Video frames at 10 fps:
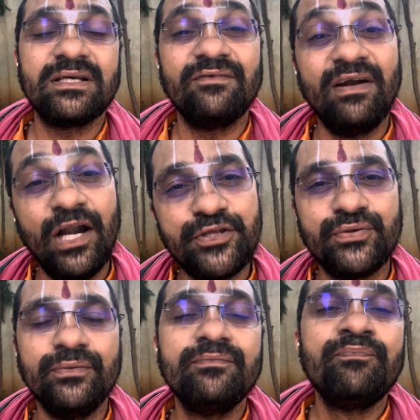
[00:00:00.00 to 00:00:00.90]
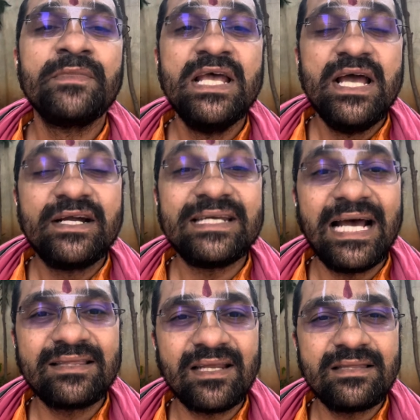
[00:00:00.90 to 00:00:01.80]
తర్వాత వెళ్ళొచ్చు
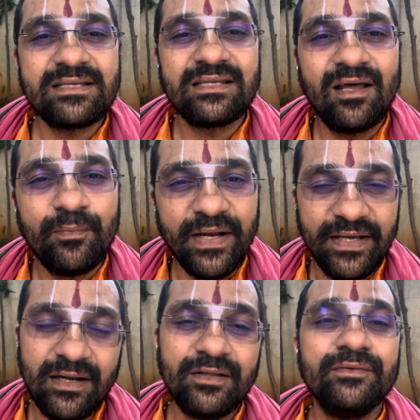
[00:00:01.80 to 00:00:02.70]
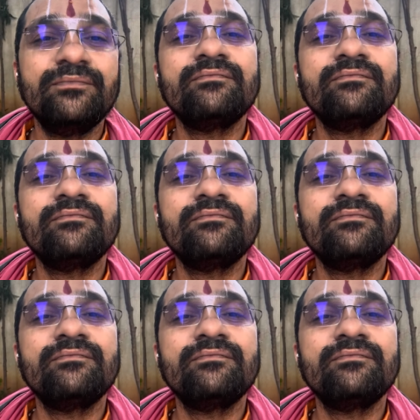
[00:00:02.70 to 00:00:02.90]
క్షేత్ర దర్శనాలు పనికిరాదు